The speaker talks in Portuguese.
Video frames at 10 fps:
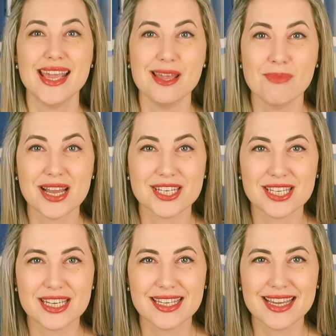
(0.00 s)

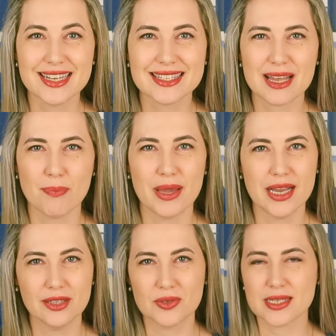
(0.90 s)
Imagine que ele está
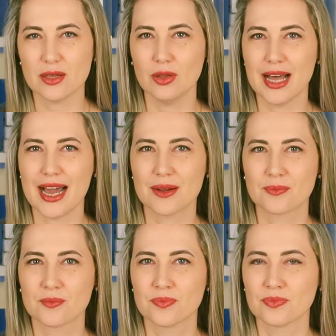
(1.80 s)
pegando o celular
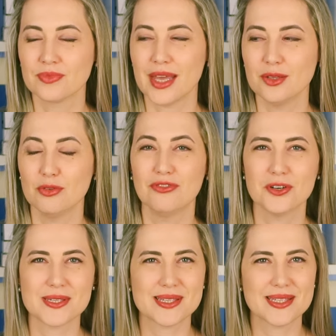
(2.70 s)
tendo
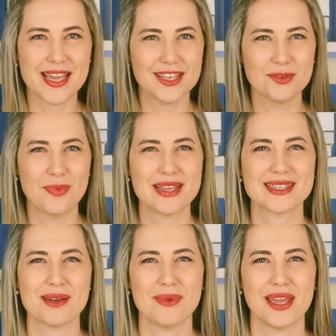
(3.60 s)
você no
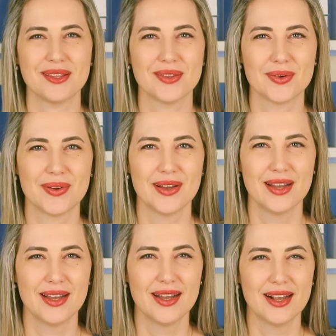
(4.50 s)
pensamento?
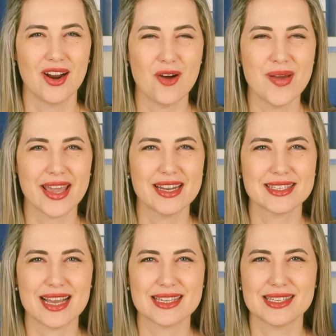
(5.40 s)
Como é que ele
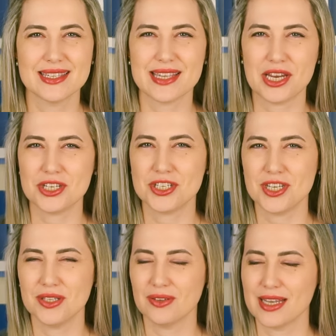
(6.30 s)
está se sentindo